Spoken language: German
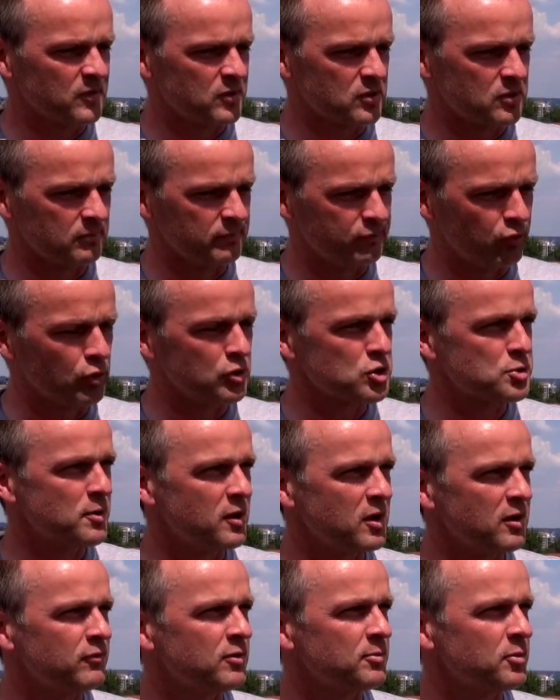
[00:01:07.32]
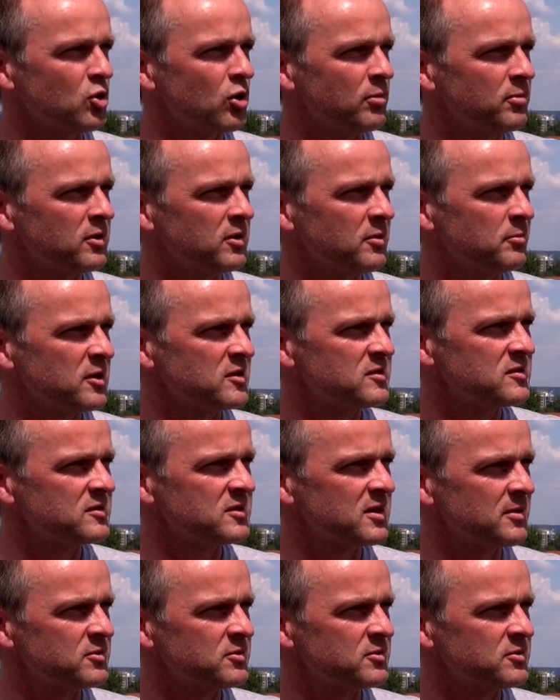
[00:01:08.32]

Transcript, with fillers: Einen Vorgeschmack haben wir bekommen am letzten